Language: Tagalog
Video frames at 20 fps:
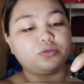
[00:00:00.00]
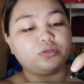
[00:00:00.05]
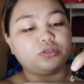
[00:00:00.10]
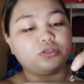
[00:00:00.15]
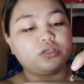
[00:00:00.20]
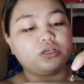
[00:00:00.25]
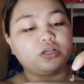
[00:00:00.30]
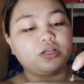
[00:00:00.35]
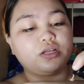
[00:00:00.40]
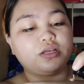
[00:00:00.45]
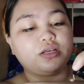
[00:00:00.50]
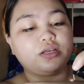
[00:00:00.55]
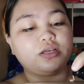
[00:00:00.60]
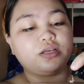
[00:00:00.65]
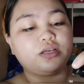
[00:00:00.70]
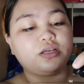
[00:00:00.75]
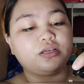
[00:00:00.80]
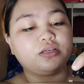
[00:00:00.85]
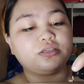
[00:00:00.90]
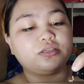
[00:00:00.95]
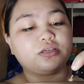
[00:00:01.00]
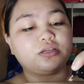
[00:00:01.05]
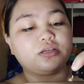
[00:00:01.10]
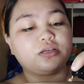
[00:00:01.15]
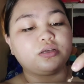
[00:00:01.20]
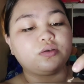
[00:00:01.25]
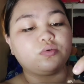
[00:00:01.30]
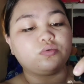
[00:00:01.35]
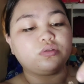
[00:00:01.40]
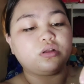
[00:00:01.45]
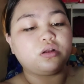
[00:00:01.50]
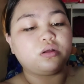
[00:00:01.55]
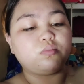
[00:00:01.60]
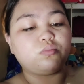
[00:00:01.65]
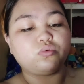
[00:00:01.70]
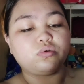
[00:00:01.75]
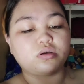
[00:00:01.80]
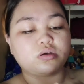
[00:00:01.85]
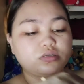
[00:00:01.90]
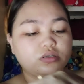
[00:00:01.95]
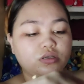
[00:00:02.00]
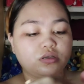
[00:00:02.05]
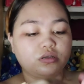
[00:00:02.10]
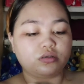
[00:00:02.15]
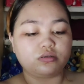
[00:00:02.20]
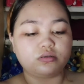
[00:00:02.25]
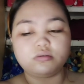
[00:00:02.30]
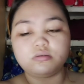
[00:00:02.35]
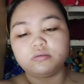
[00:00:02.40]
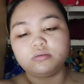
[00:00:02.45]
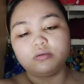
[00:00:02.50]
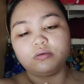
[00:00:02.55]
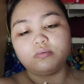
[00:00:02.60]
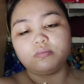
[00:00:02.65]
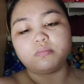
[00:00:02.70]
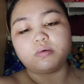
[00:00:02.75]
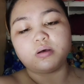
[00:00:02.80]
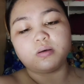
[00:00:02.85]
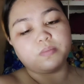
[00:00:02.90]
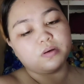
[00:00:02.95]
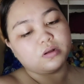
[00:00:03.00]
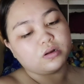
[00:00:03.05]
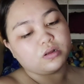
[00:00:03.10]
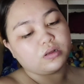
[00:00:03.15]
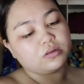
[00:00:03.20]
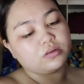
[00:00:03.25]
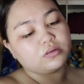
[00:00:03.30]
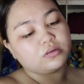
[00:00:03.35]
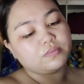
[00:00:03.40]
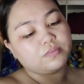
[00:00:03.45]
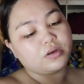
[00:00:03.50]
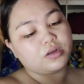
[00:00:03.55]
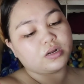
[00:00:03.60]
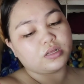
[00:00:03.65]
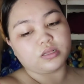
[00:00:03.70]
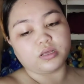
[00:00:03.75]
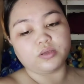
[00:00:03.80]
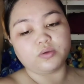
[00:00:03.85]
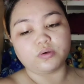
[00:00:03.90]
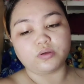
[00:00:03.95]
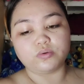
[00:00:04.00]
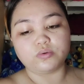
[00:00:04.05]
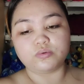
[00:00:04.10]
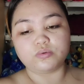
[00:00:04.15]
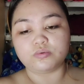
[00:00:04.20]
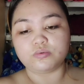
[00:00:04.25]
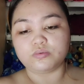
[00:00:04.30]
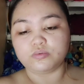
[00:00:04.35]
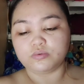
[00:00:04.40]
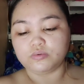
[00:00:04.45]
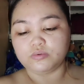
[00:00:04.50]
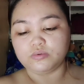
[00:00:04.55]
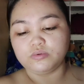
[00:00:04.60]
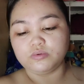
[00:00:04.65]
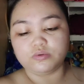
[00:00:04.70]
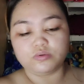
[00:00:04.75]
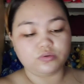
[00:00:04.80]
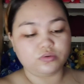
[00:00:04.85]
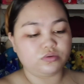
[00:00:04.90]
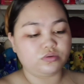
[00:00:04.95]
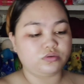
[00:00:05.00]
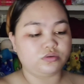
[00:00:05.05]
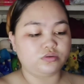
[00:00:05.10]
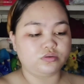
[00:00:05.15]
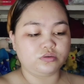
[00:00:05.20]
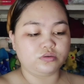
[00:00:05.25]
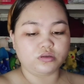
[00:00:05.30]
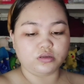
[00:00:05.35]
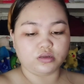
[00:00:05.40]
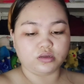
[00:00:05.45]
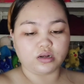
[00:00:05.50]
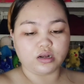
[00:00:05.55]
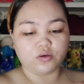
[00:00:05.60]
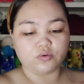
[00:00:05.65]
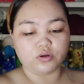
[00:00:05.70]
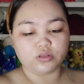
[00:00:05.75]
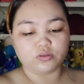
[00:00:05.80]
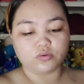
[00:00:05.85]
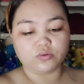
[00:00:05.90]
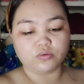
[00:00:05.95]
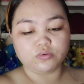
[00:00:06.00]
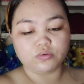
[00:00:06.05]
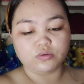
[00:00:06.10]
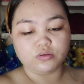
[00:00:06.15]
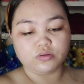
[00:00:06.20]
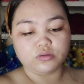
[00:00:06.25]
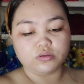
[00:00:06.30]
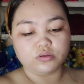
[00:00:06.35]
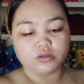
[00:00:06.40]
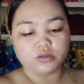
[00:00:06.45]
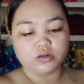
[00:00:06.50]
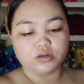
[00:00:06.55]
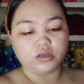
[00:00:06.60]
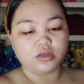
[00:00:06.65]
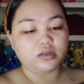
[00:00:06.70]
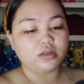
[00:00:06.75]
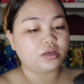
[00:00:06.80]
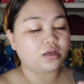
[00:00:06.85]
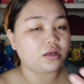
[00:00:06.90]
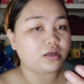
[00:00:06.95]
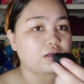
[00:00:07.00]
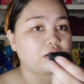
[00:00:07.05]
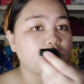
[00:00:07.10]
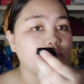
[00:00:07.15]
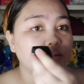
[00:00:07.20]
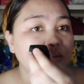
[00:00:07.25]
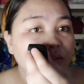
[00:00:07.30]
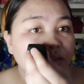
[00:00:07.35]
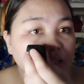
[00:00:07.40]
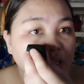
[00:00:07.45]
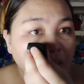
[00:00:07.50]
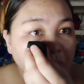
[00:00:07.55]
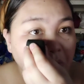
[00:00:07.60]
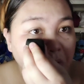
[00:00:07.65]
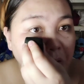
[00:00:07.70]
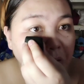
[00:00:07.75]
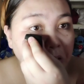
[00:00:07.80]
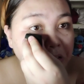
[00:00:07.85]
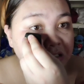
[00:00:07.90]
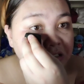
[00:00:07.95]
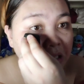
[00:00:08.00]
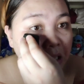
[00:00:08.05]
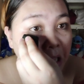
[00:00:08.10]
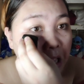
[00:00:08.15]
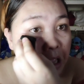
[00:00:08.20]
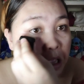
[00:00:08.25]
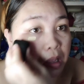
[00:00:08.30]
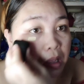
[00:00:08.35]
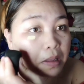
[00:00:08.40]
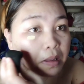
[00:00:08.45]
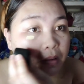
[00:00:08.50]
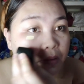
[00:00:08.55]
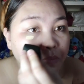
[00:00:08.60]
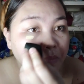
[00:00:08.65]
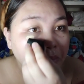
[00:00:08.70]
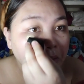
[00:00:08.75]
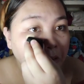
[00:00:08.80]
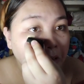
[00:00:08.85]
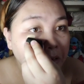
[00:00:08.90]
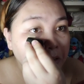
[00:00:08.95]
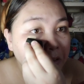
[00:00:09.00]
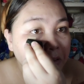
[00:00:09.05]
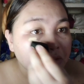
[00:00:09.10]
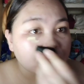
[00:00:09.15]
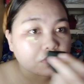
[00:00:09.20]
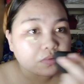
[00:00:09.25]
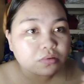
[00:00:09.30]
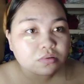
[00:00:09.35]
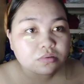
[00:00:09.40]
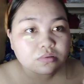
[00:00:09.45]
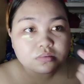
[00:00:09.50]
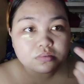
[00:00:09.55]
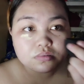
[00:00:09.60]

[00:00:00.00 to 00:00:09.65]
Cheng, cheng. Kunti lang muna kasi. Baka para, para tayong ano, clown nito. Ganyan, ganyan. Tapos, lagay dito, lo.